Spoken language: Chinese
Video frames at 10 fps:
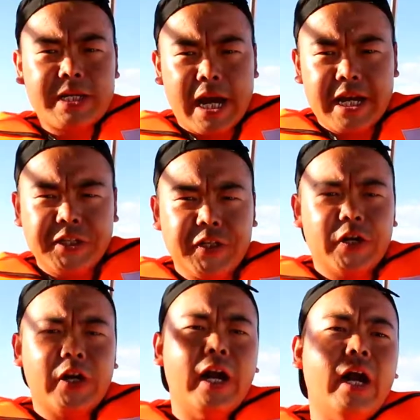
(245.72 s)
钱一
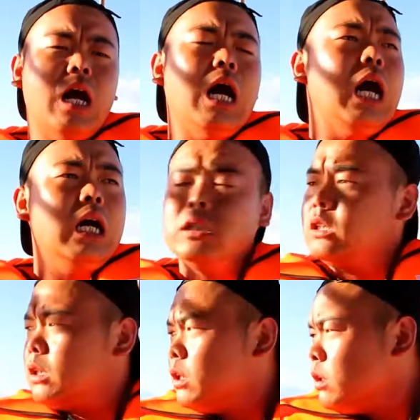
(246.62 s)
个人啊。
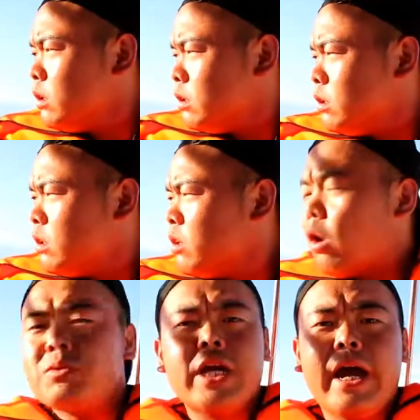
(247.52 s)

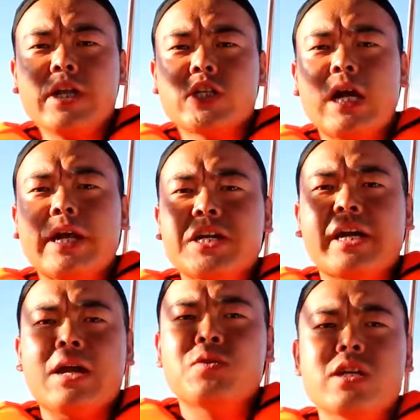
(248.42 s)
我们先上来先
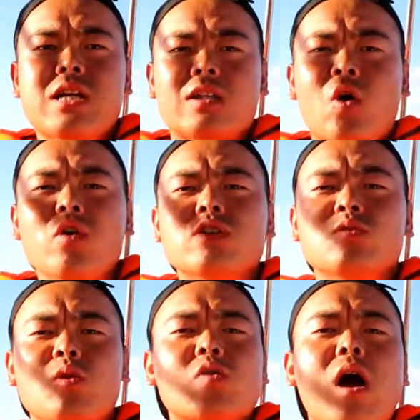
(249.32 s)
感觉一下，头一
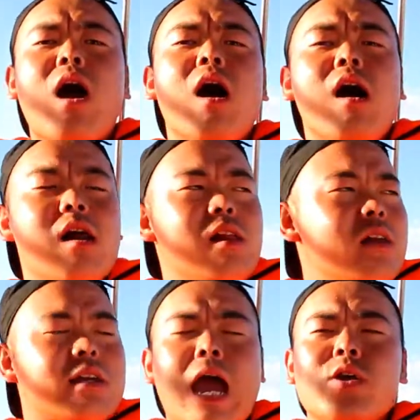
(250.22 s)
次坐船啊，
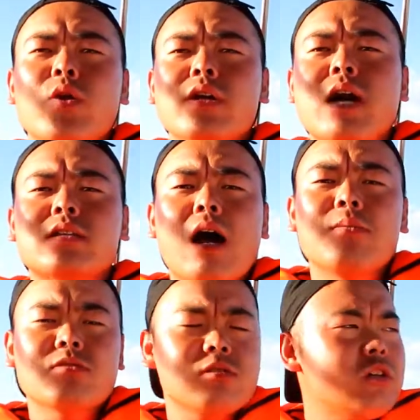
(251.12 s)
感觉一下它
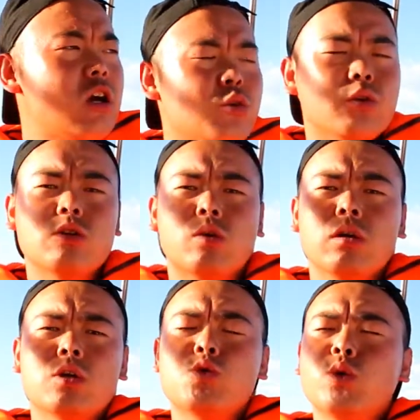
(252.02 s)
不是要有那种
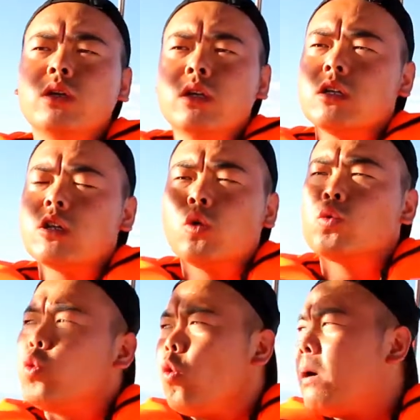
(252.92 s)
晕，要有
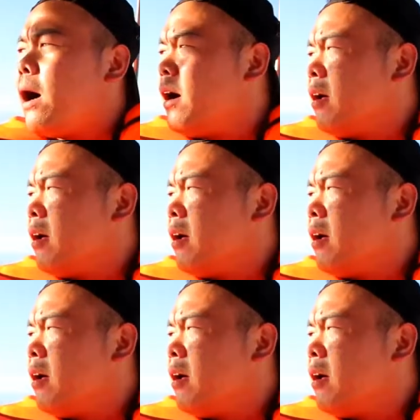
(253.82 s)
雾吗？